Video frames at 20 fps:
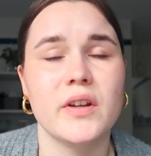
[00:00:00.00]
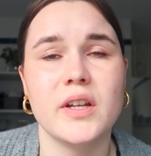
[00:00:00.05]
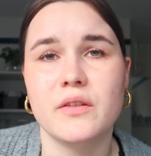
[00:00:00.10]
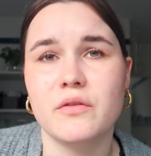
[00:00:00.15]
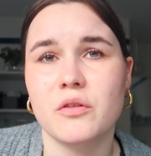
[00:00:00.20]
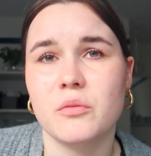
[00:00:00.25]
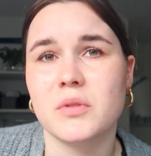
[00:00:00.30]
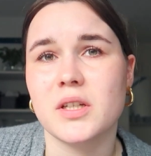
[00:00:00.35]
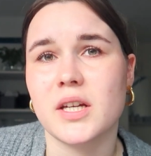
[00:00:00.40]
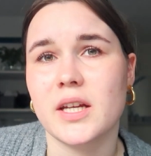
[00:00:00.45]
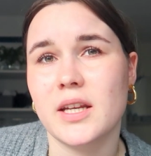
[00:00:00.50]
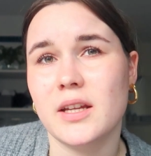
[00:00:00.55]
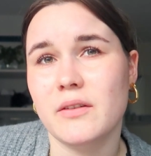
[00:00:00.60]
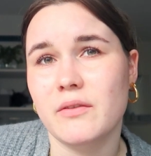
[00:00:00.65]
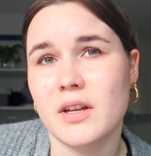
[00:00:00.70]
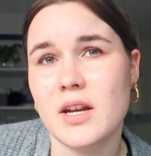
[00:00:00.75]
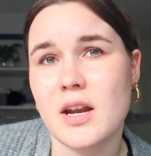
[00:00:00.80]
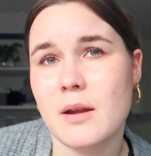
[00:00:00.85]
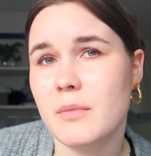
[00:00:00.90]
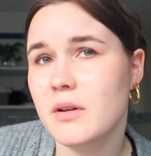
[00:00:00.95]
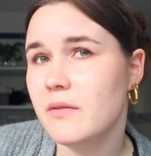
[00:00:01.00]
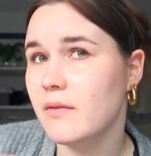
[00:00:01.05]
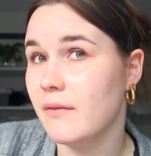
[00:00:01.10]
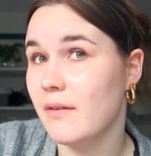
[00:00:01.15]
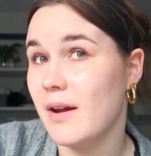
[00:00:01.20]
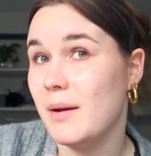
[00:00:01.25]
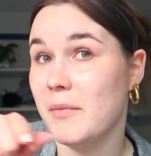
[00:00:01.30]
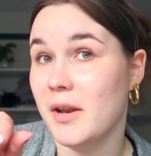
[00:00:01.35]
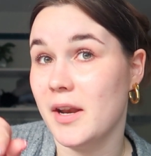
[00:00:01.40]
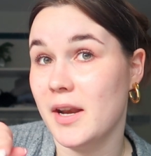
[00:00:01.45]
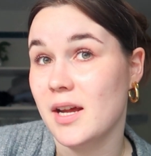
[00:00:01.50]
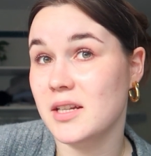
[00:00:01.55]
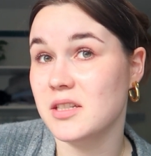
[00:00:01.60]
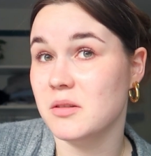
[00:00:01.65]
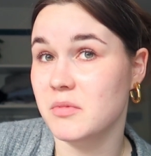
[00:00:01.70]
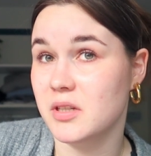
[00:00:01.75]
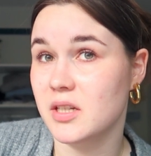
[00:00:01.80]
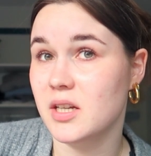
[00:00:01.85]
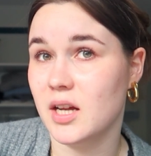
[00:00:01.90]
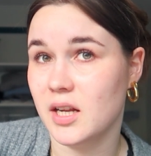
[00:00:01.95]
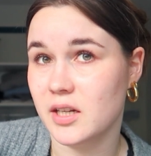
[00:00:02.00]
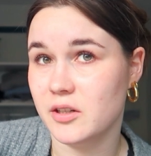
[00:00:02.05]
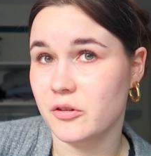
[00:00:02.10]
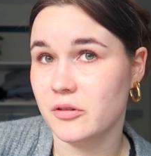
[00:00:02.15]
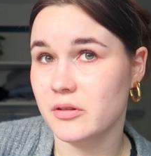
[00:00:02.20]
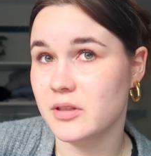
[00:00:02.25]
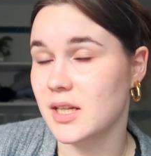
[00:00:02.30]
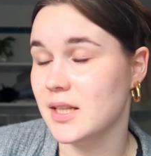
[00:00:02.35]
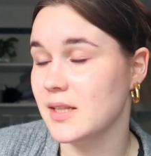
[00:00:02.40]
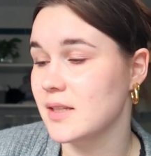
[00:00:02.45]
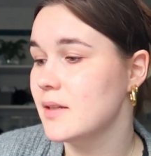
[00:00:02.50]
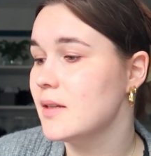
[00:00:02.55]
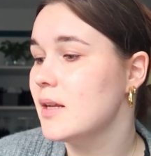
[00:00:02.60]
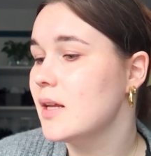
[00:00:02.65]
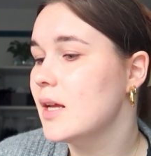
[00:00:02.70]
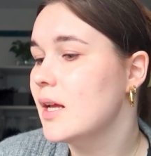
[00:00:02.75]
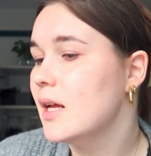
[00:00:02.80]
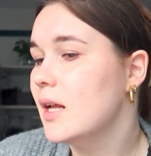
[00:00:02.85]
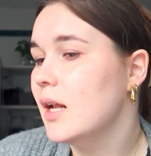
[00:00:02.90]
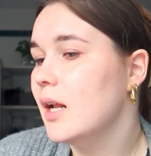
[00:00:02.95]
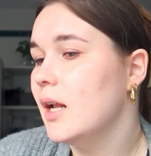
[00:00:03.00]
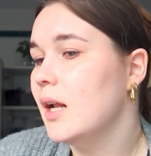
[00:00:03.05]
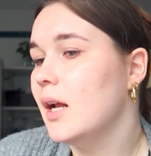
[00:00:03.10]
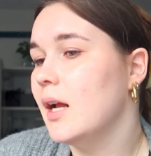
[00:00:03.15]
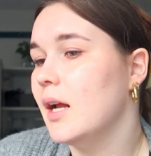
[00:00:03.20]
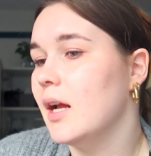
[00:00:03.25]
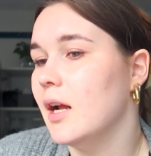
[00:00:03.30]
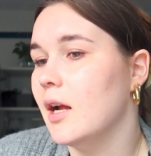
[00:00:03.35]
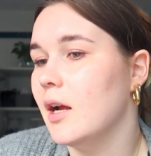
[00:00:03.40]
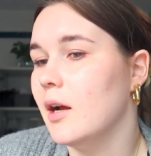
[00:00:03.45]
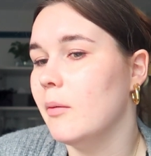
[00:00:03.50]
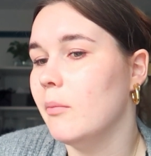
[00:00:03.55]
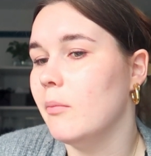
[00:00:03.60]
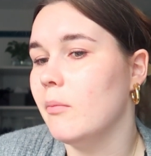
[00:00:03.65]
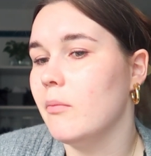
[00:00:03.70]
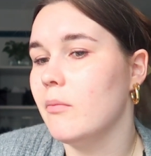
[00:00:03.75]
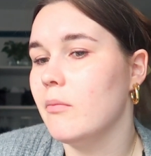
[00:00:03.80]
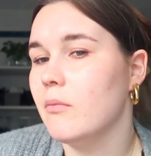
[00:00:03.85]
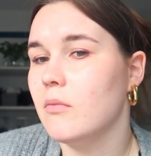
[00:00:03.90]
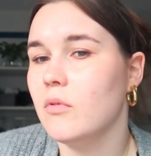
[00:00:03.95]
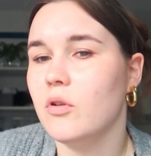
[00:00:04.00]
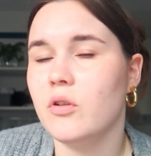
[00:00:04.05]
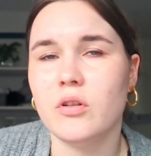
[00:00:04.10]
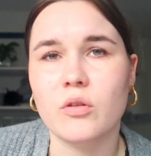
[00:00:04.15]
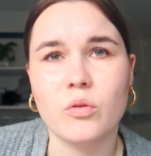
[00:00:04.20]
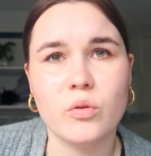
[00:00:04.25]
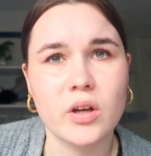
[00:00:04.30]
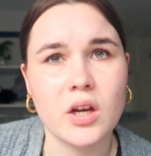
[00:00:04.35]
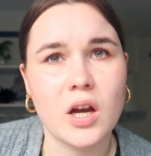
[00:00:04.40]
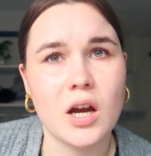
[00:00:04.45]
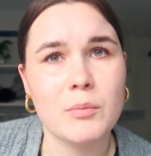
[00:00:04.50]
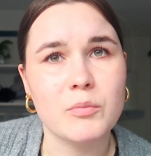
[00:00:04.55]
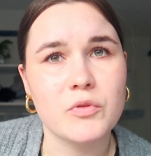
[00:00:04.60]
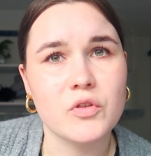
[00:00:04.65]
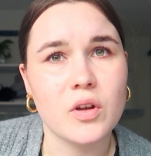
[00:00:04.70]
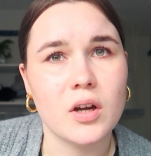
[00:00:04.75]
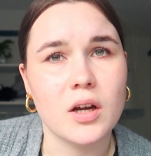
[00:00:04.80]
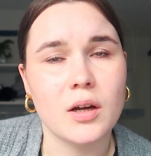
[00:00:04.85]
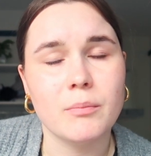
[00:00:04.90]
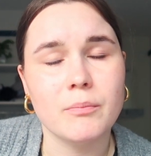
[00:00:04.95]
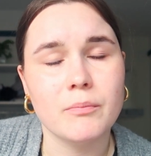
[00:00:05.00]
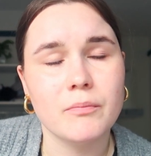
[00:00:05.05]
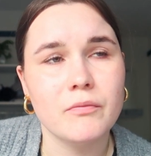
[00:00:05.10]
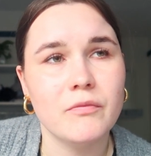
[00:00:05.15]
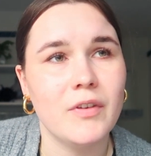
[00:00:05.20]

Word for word: wenn ich vom Training wieder da bin, weil wir haben dann nach dem Dinner halt noch tanzen ähm, und einen ruhigen Abend zu haben.